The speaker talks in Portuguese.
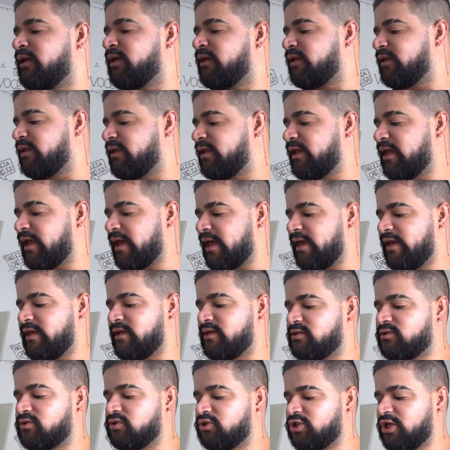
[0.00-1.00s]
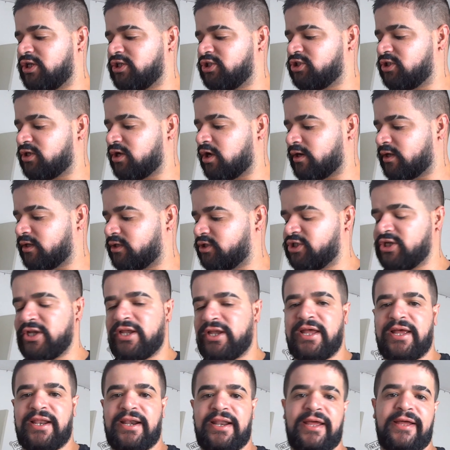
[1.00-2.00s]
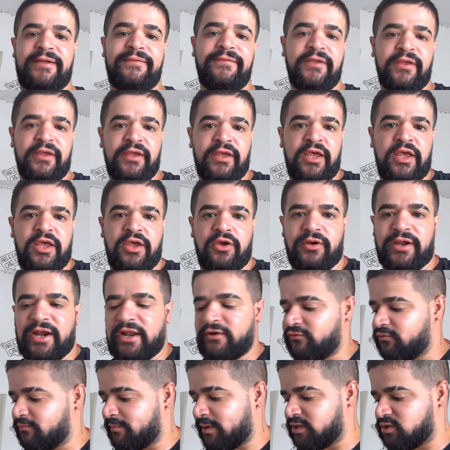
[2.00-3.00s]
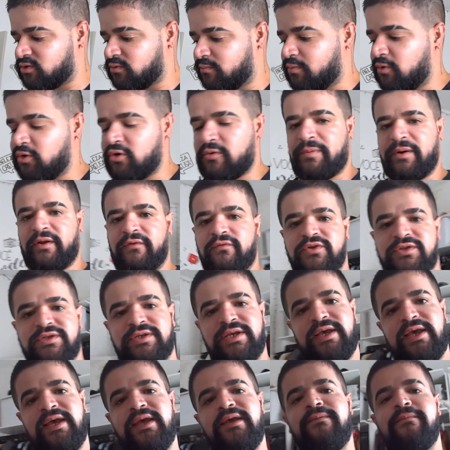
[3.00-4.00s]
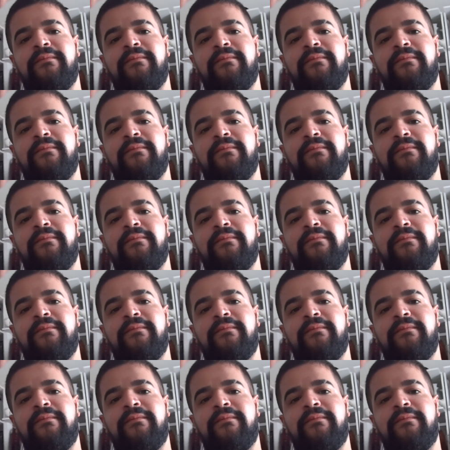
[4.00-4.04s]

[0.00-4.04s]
E é isso, gente. Na hora que chegar lá, eu gravo mais um pouco pra você.